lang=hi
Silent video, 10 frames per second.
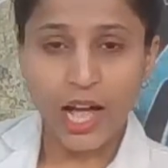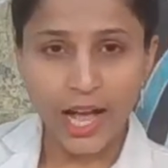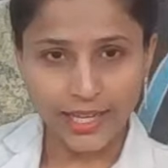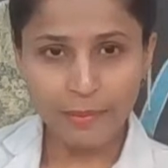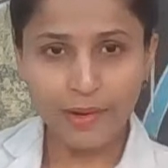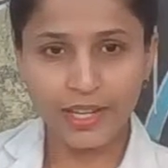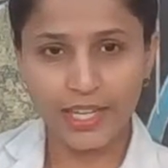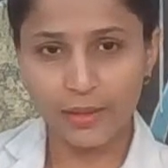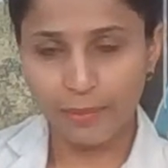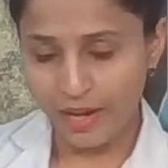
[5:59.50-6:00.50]
आगे
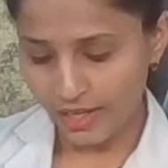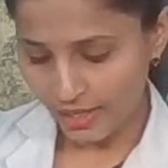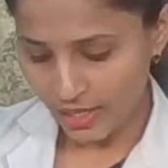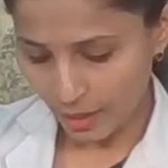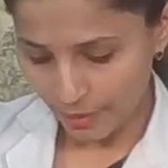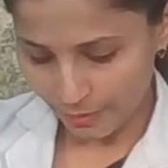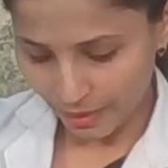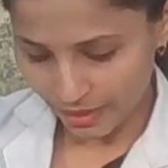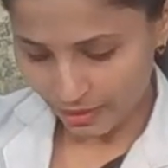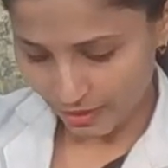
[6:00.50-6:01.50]
बढ़ने के पहले हम एक
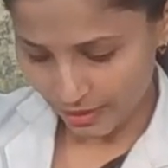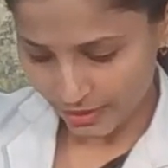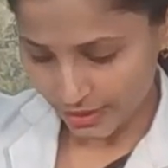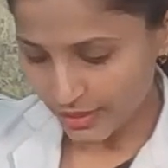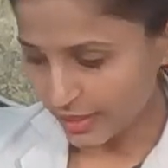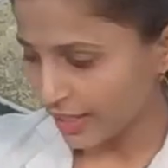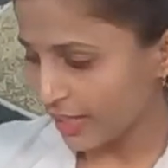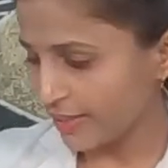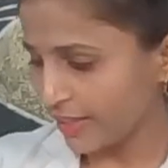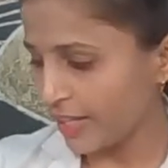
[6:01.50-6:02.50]
बार डिस्कस कर
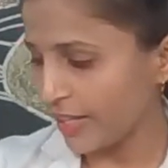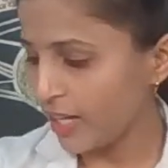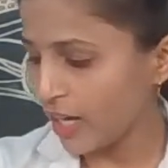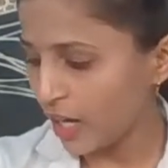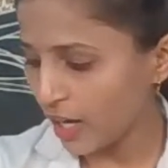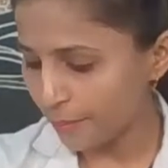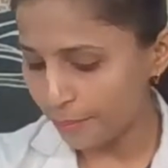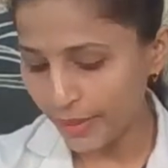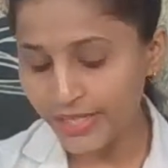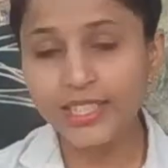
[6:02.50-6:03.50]
लेते हैं
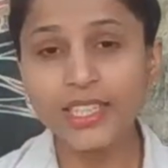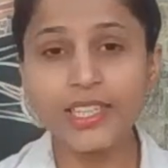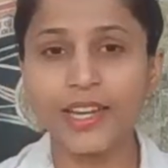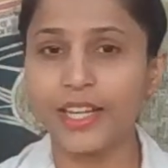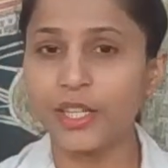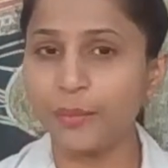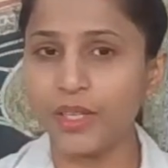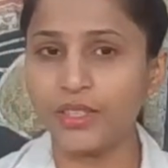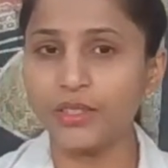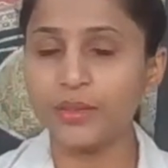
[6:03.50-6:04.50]
बेसिक एनाटमी